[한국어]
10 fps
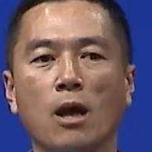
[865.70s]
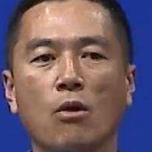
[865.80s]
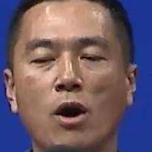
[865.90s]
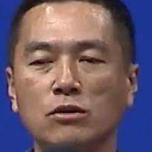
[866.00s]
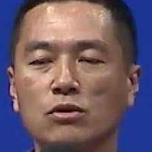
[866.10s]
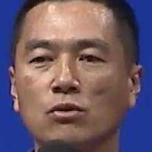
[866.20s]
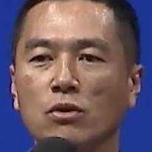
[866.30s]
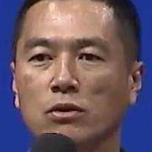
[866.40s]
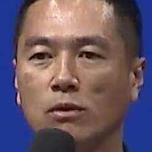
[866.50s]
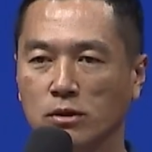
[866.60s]

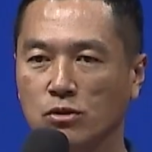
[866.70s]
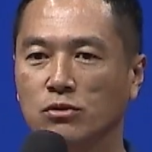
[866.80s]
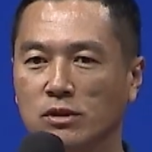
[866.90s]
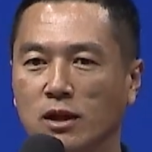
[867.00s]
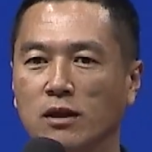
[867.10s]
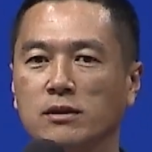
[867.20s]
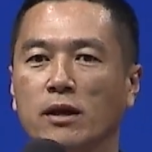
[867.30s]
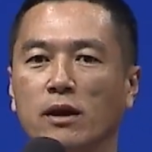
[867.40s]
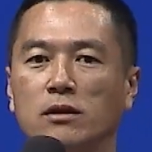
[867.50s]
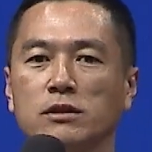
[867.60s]
황성교 황성교사가
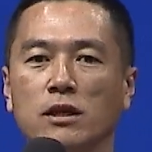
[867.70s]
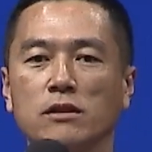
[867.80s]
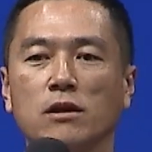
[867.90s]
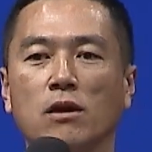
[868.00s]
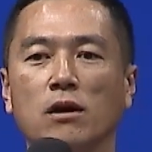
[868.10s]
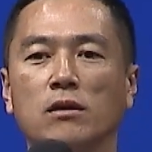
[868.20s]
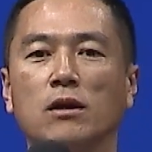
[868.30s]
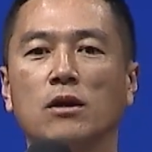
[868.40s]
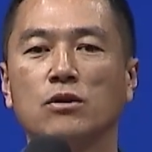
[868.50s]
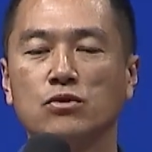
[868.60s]
타야 할 차니까
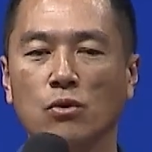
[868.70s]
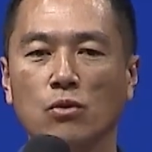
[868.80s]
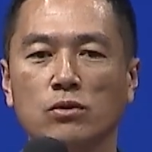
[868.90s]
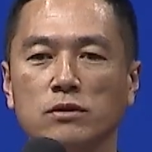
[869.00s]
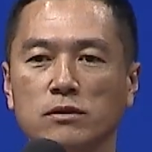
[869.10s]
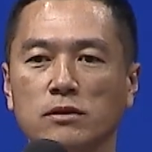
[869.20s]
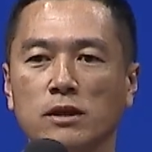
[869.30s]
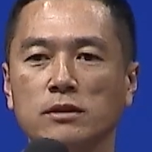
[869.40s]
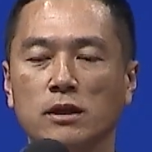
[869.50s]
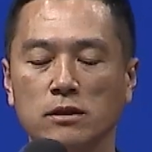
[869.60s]
좋고
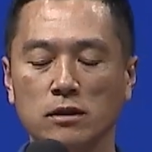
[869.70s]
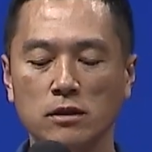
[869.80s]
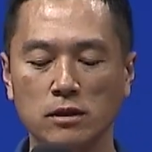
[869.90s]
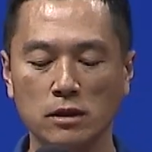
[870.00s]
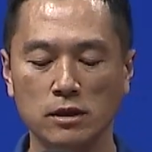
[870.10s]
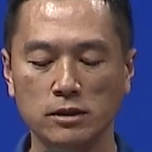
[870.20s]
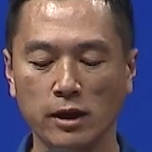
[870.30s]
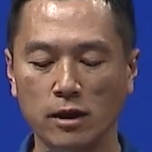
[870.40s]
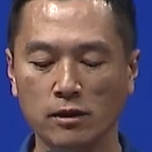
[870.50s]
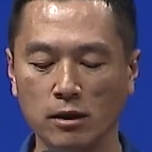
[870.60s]
튼튼한 차를
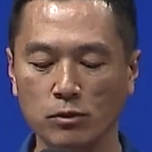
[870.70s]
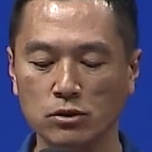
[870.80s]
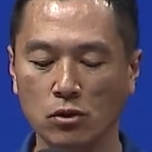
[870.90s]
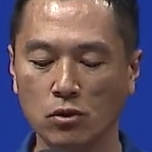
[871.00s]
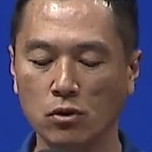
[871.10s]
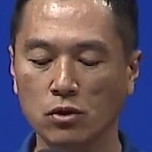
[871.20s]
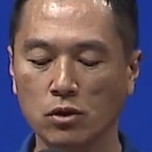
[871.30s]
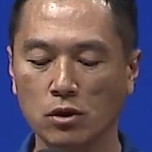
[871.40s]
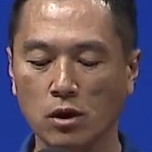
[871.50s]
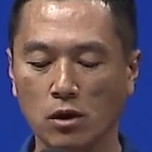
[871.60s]
사야 한다면서
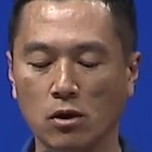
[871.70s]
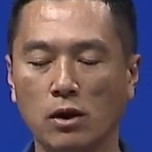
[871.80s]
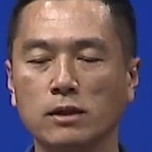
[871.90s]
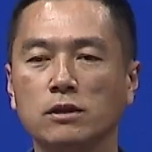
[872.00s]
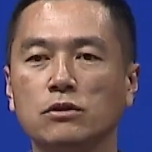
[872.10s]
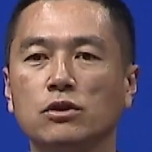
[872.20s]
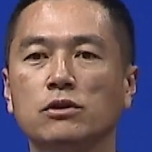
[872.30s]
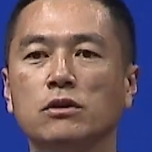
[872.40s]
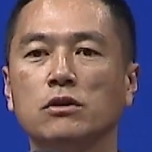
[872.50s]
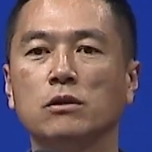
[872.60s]
어, 항상
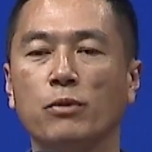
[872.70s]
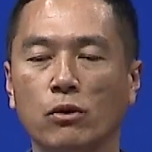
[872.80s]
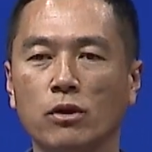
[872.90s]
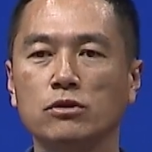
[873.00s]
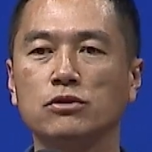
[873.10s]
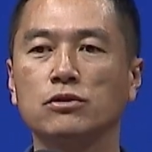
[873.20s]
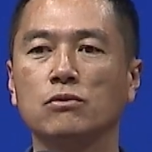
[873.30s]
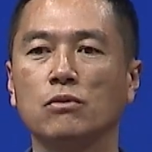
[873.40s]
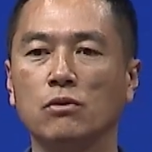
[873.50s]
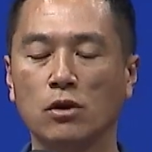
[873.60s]
저희들을 배려해
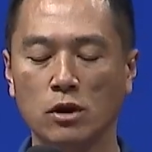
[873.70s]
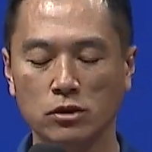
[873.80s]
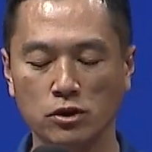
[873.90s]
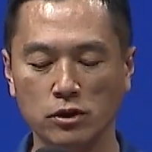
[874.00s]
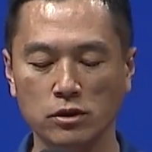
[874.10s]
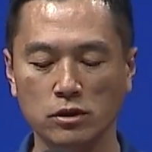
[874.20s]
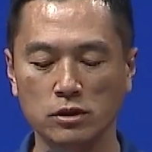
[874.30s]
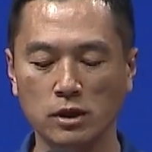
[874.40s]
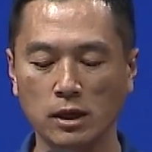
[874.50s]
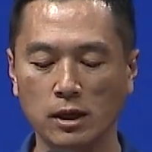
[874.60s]
주시고 저희들을
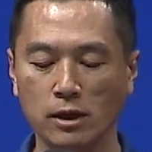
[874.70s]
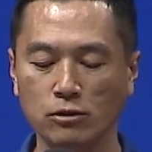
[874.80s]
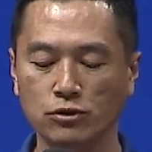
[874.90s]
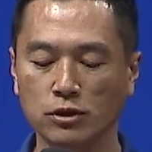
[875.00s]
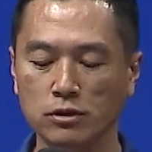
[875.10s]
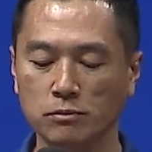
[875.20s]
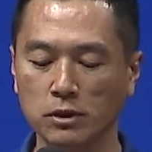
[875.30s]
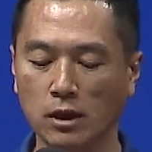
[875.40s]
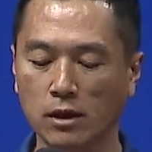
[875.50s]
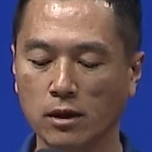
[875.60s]
생각해
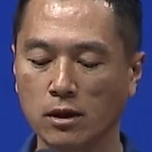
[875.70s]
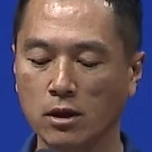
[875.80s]
주셨습니다.